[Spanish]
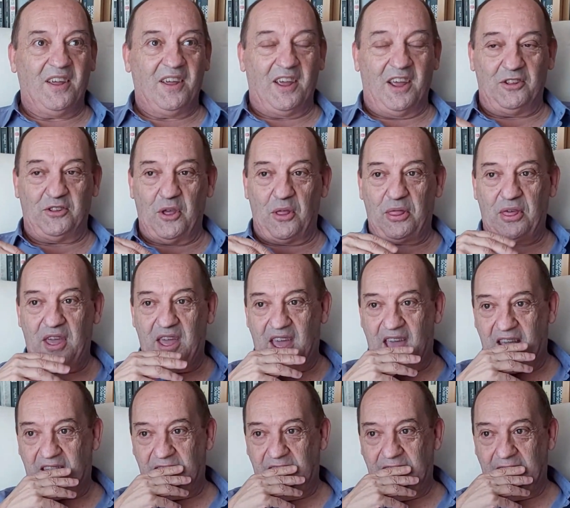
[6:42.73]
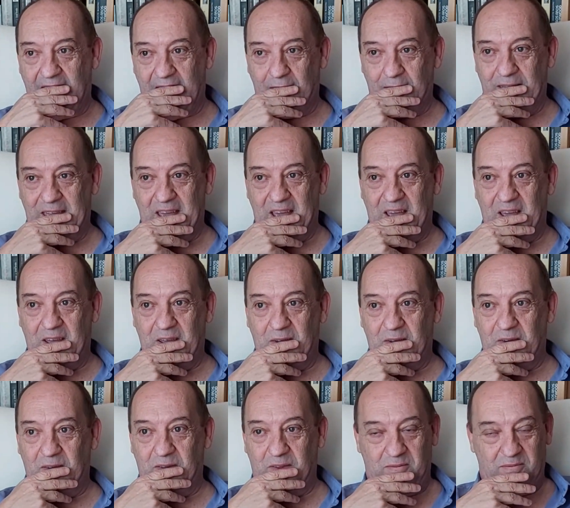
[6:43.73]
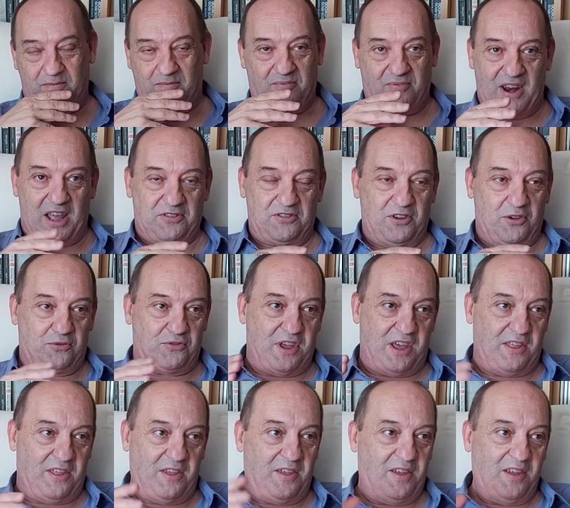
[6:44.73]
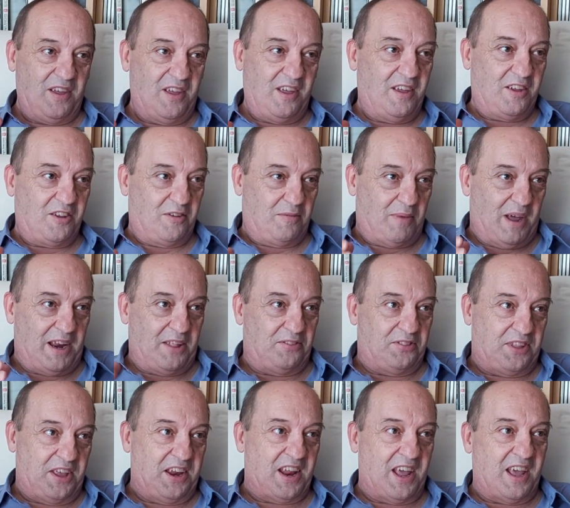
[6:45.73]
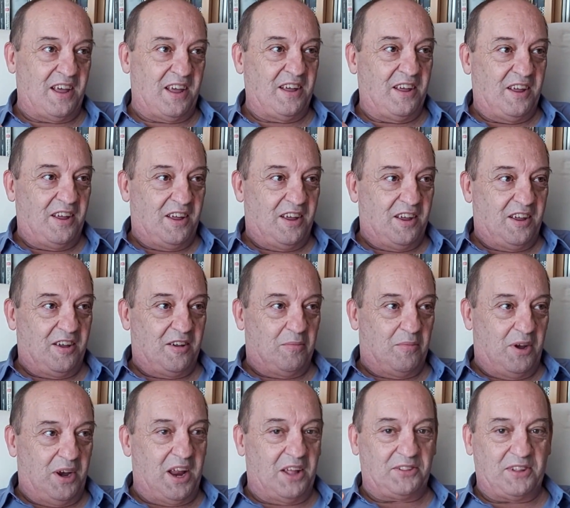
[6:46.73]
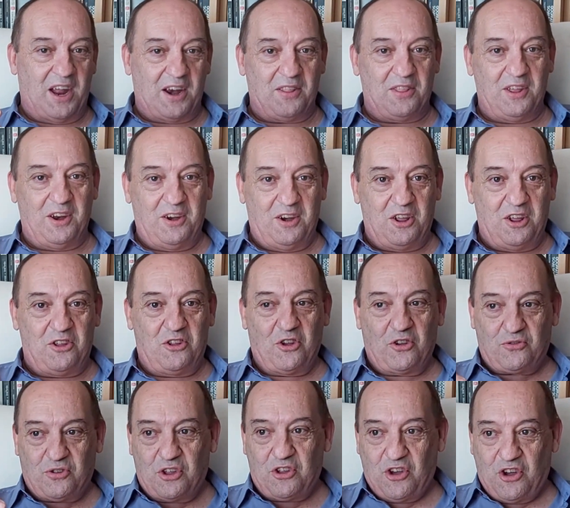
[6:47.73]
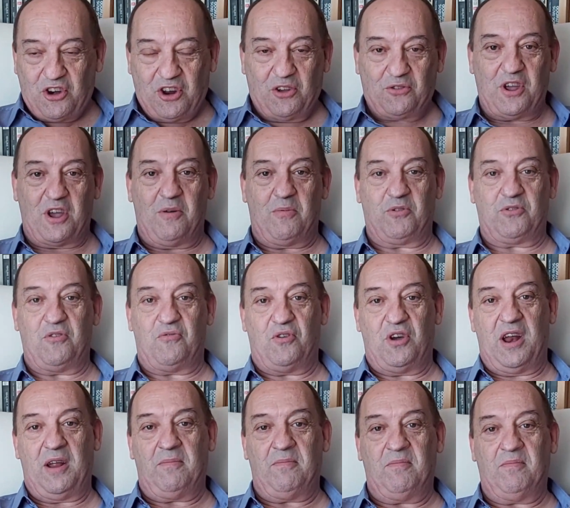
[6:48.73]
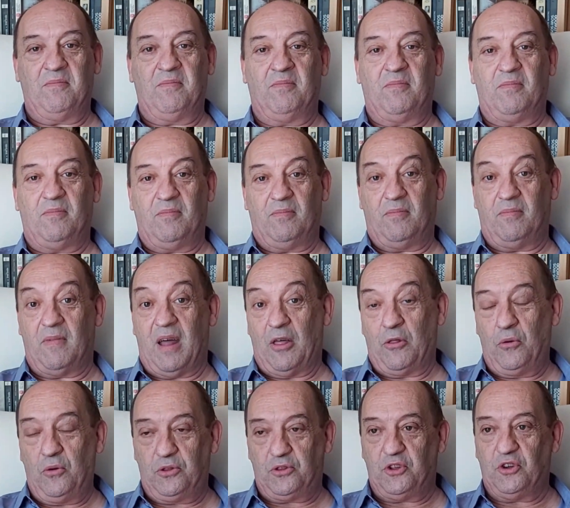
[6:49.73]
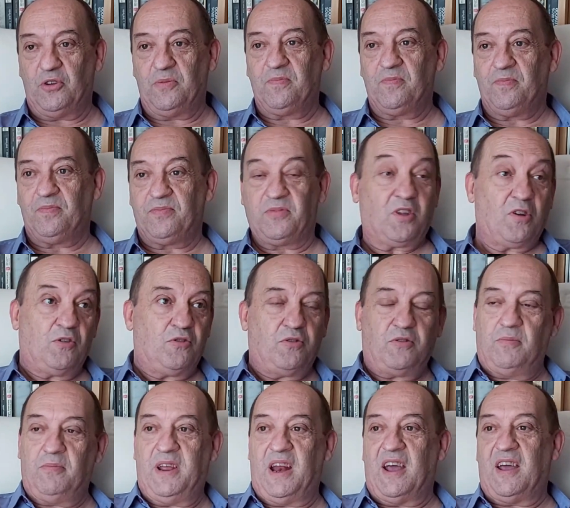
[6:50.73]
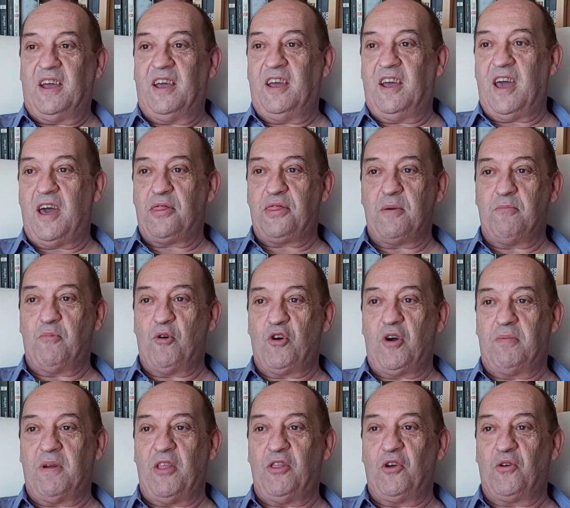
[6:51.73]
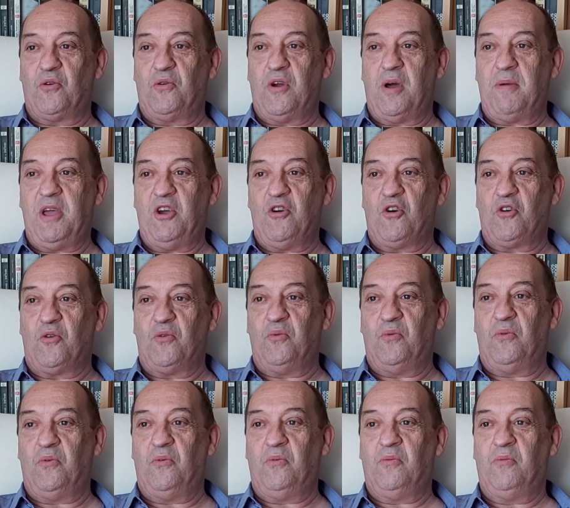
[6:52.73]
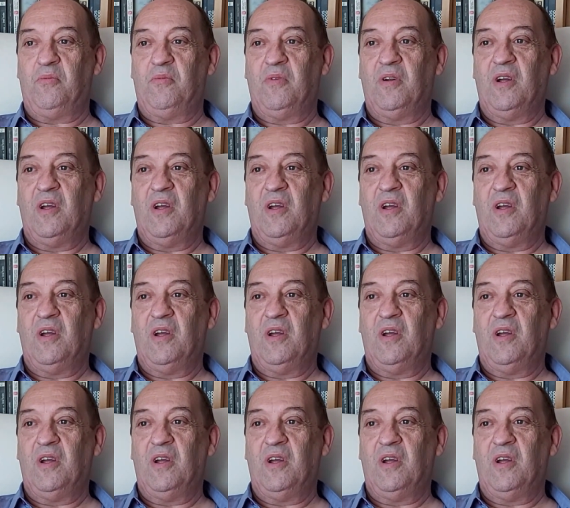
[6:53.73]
Entonces aquí había frase, o sea, Valentina Buenas tardes, niños, señores. O sea, como si fueran adultos. Mira, hace poco hablando con un amigo, con